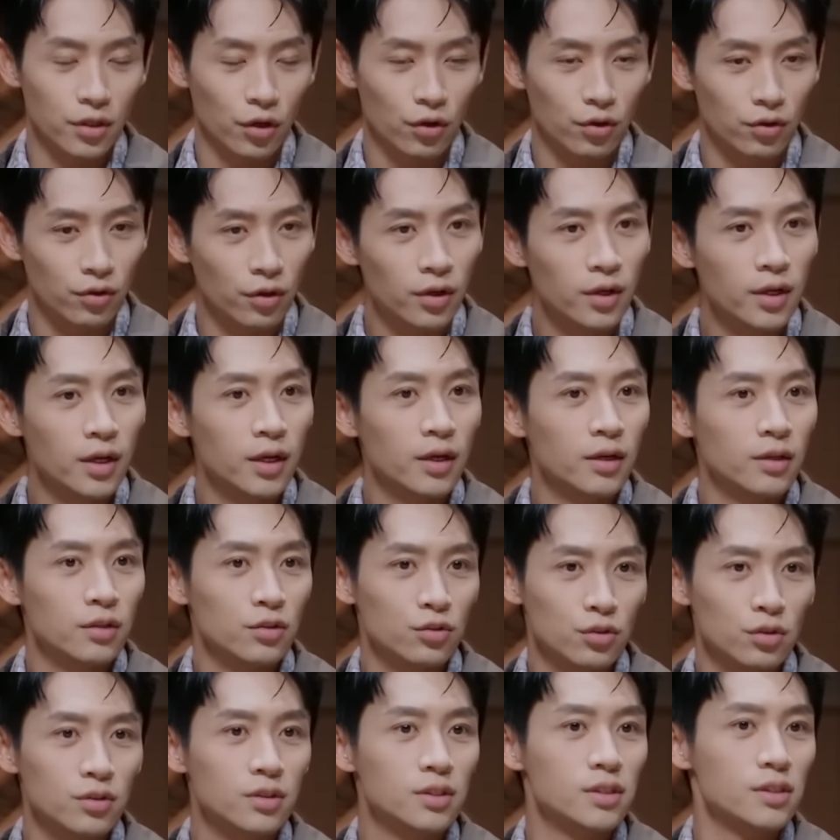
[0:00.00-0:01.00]
以后
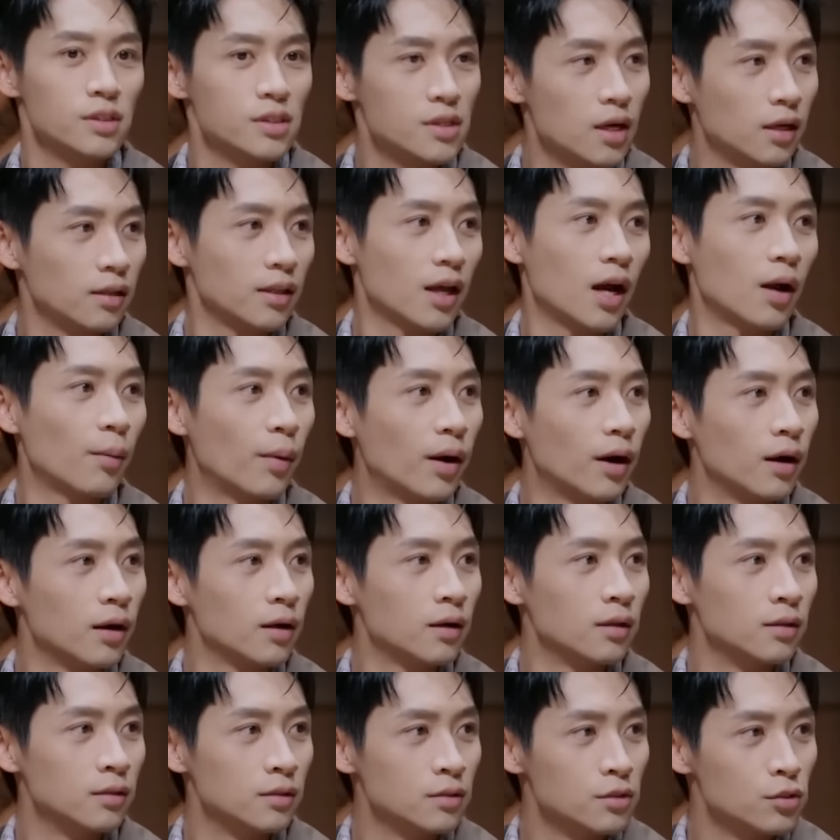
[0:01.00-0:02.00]
你就自己长大吧，
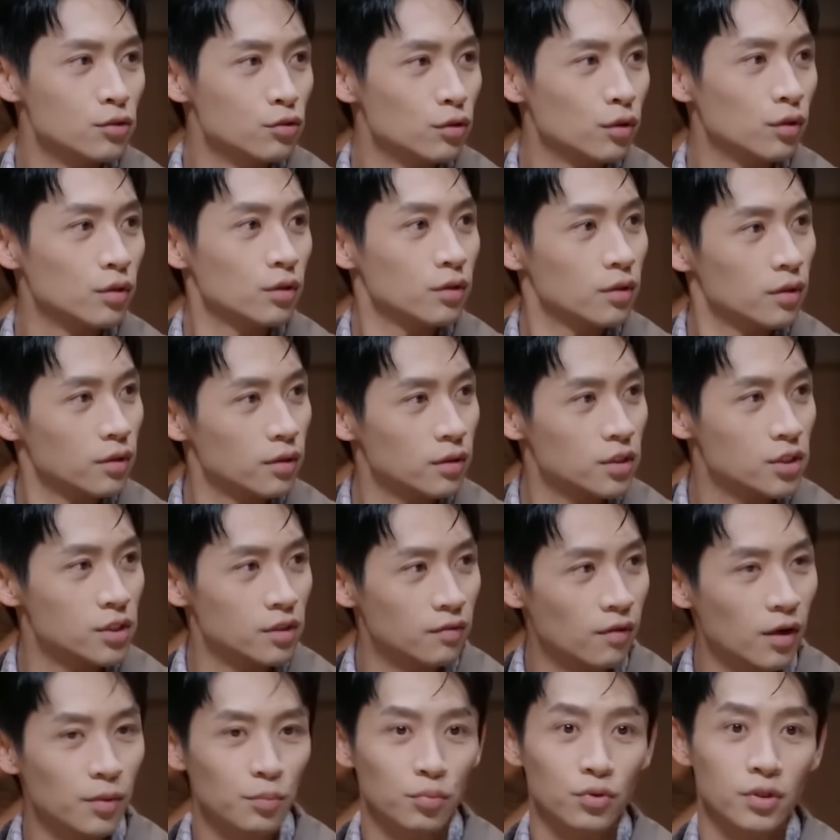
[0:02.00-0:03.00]
可能你就指
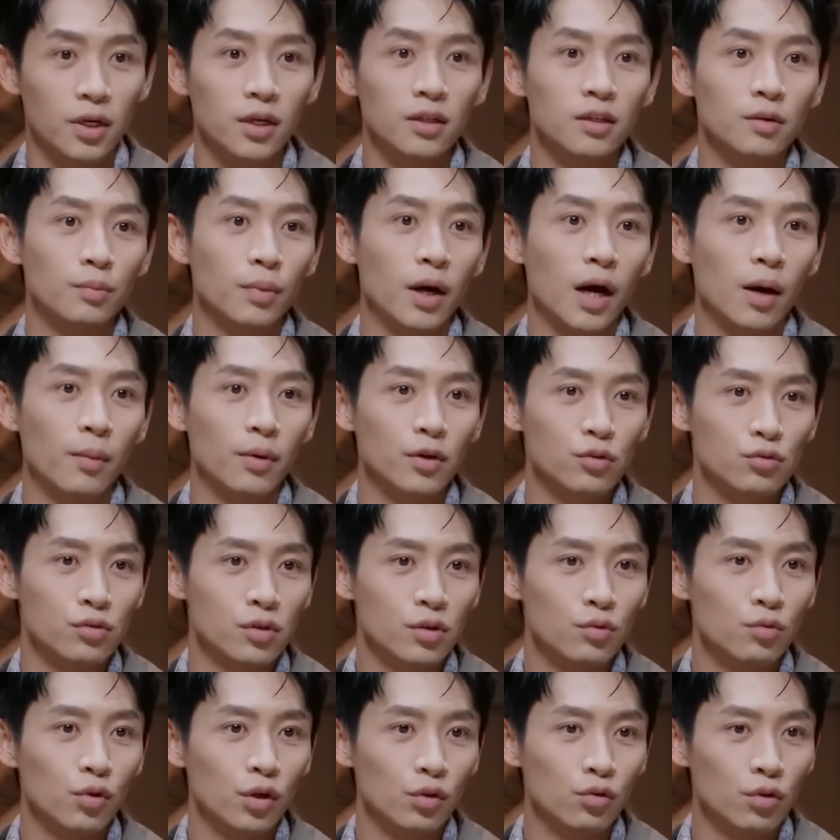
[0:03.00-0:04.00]
望不上你爸爸，所
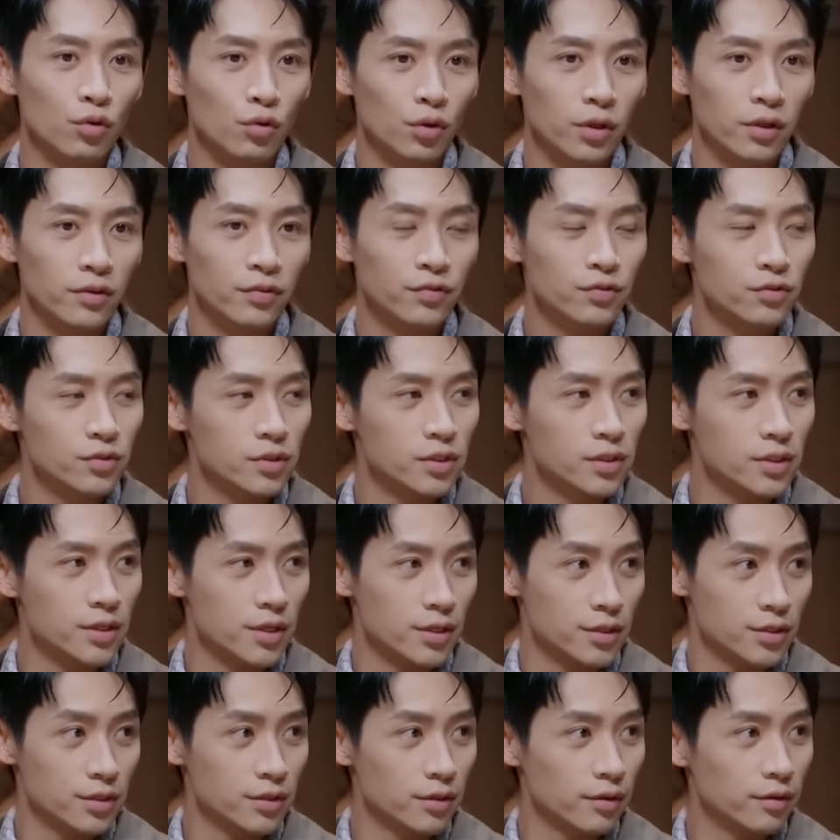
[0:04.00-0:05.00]
以我对我的父亲
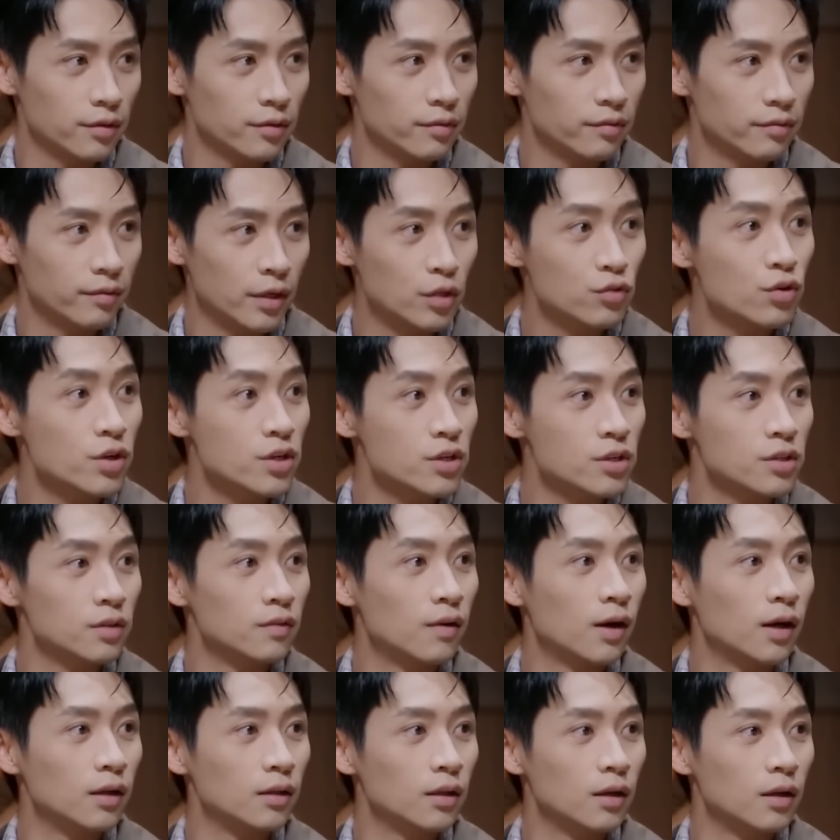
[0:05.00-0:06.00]
也是完全失
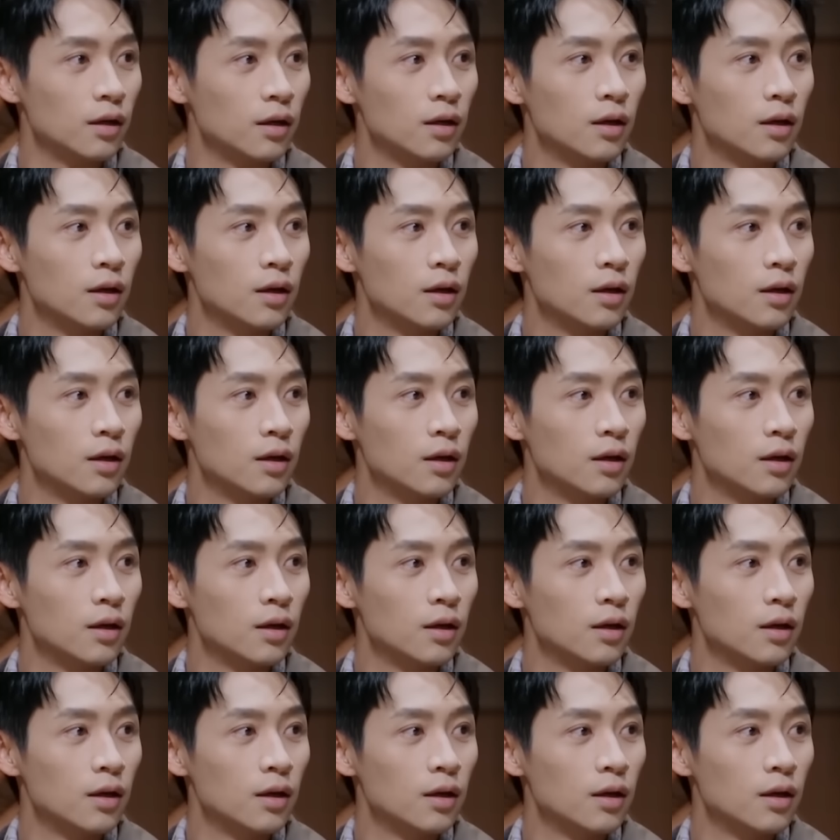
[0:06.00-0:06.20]
望了。